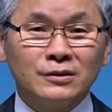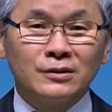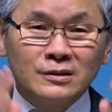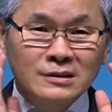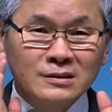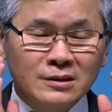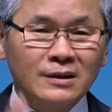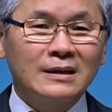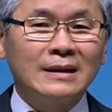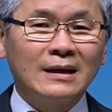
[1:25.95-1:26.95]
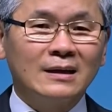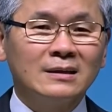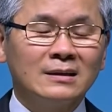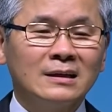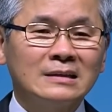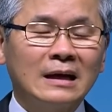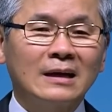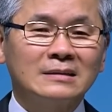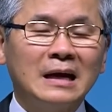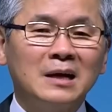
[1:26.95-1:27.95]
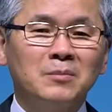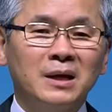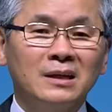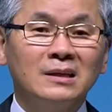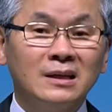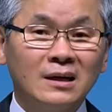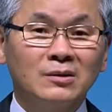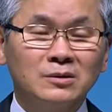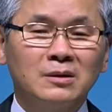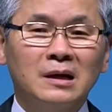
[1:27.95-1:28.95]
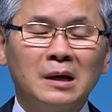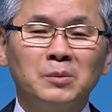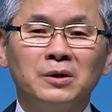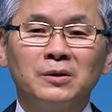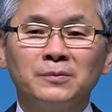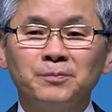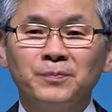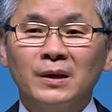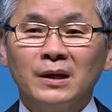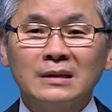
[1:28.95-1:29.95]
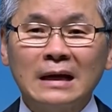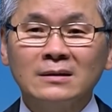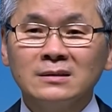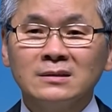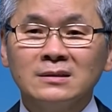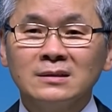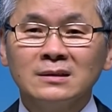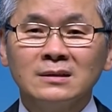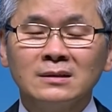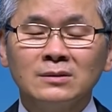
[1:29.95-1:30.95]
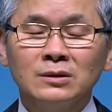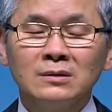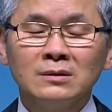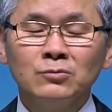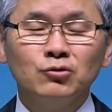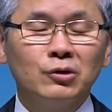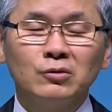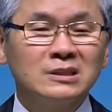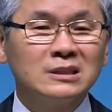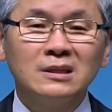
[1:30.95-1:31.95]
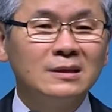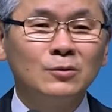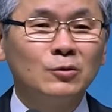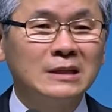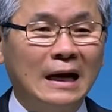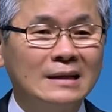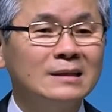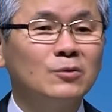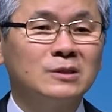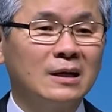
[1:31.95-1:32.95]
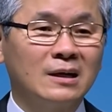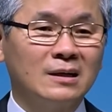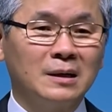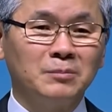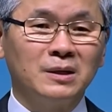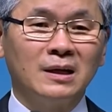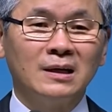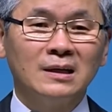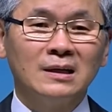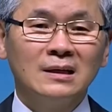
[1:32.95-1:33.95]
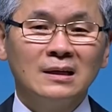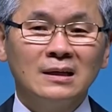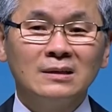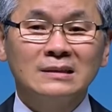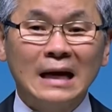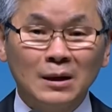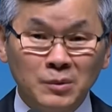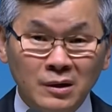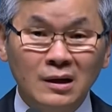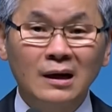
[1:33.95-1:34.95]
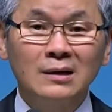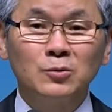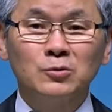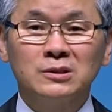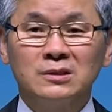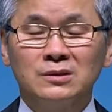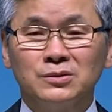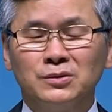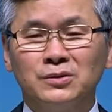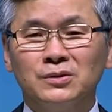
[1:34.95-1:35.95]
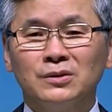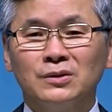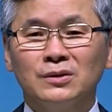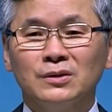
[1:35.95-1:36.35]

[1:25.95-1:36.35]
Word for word: 어, 저는 저에 대한 이 땅의 삶의 이해가 어떤가 하면 이 땅은 누리고 즐기는 곳이 아니라고 생각을 합니다. 이거 사명을 행하는 곳이거든요.